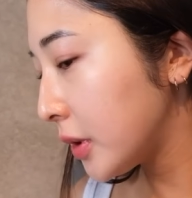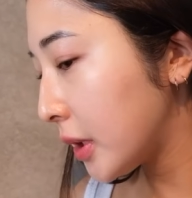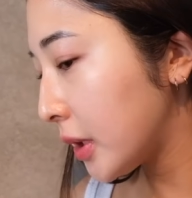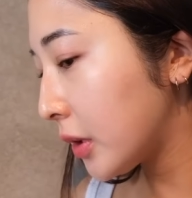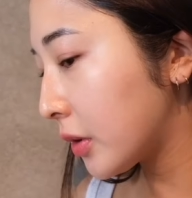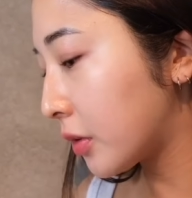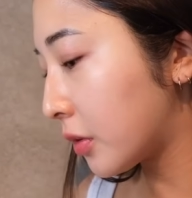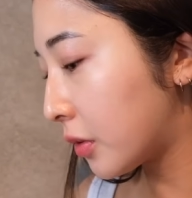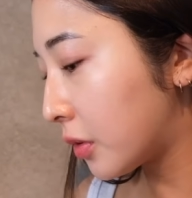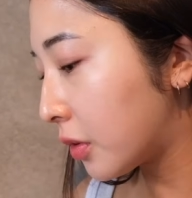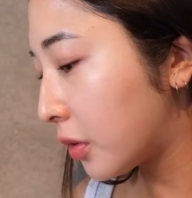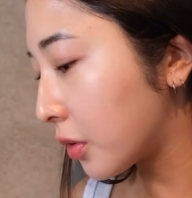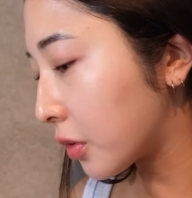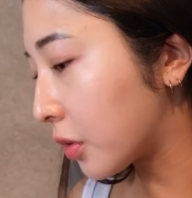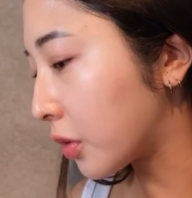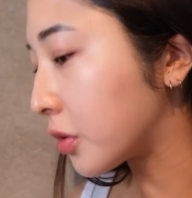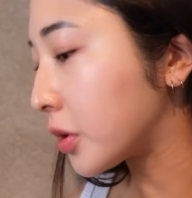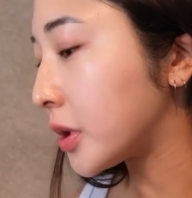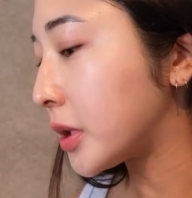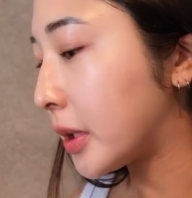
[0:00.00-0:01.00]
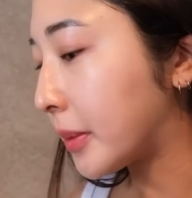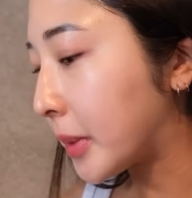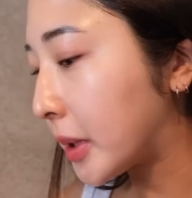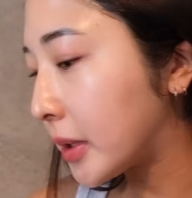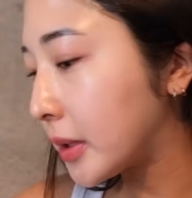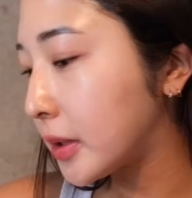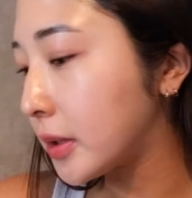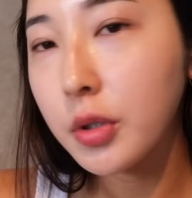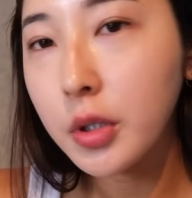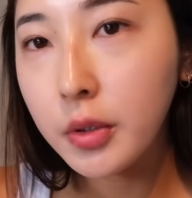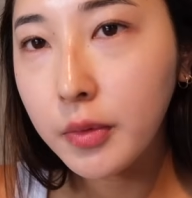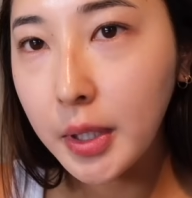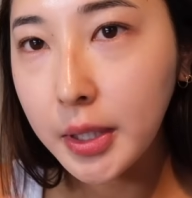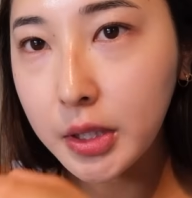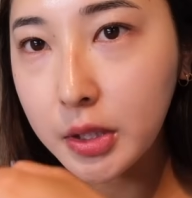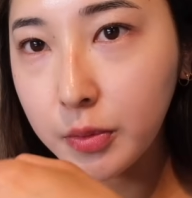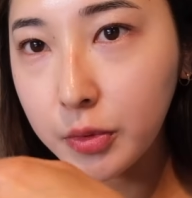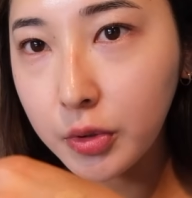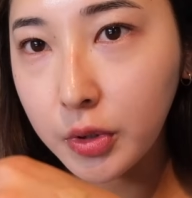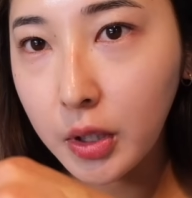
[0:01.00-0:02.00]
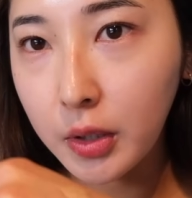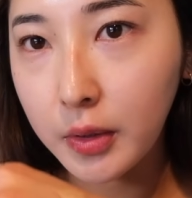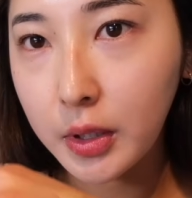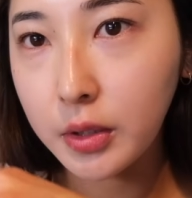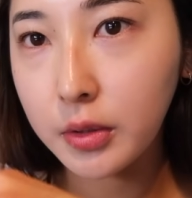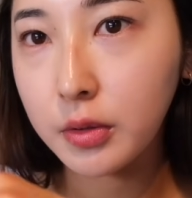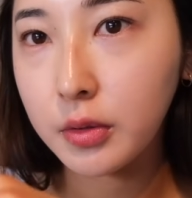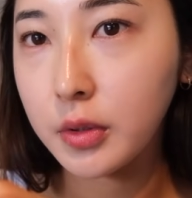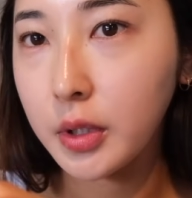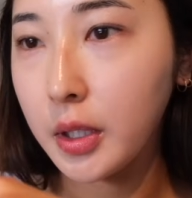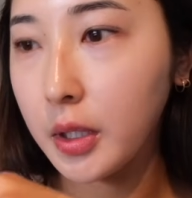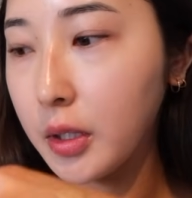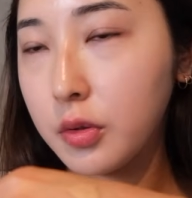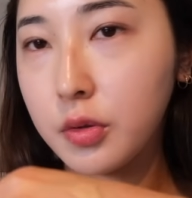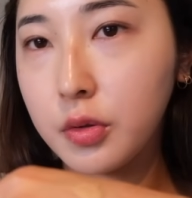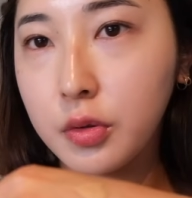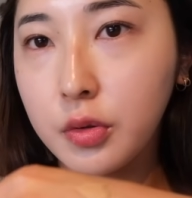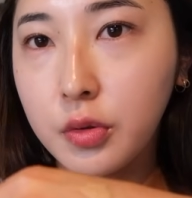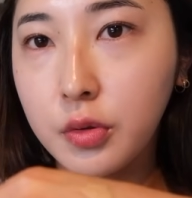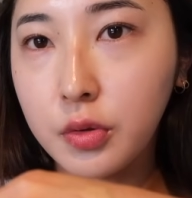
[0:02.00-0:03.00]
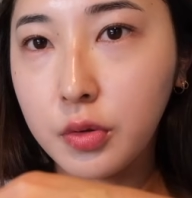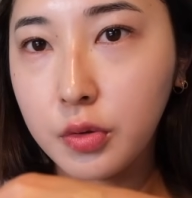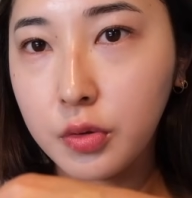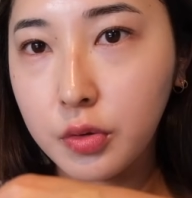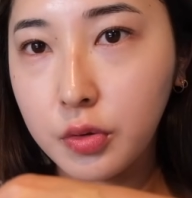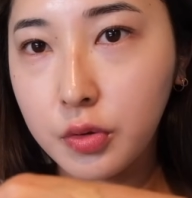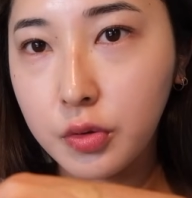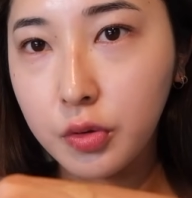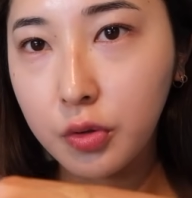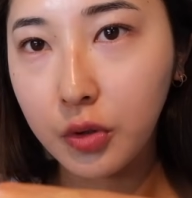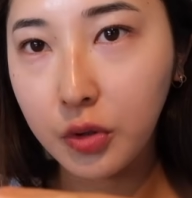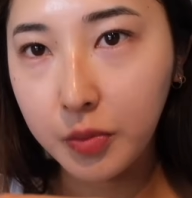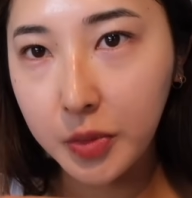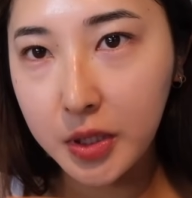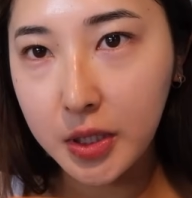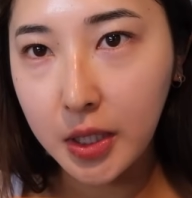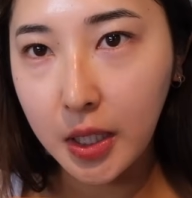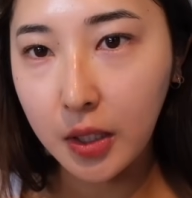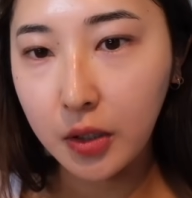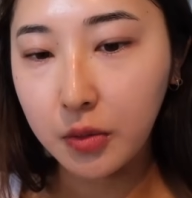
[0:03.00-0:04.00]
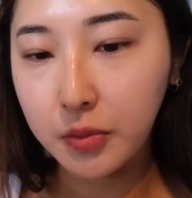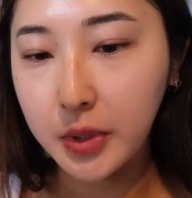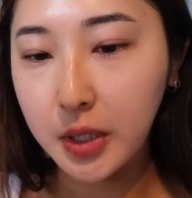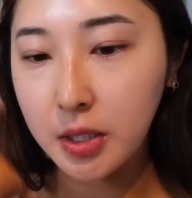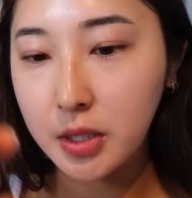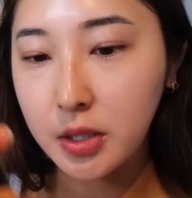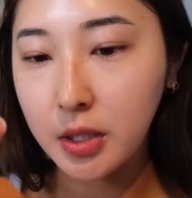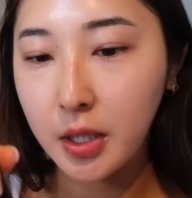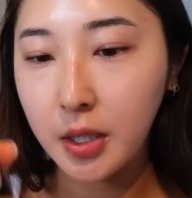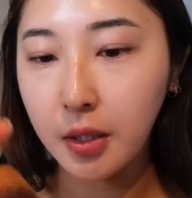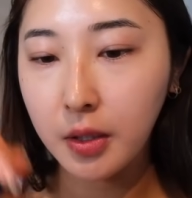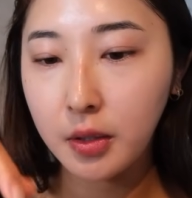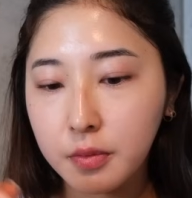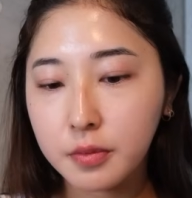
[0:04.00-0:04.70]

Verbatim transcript: 色を濃くしてますこれはいつもと変わらんのでこの濃密系のブラシで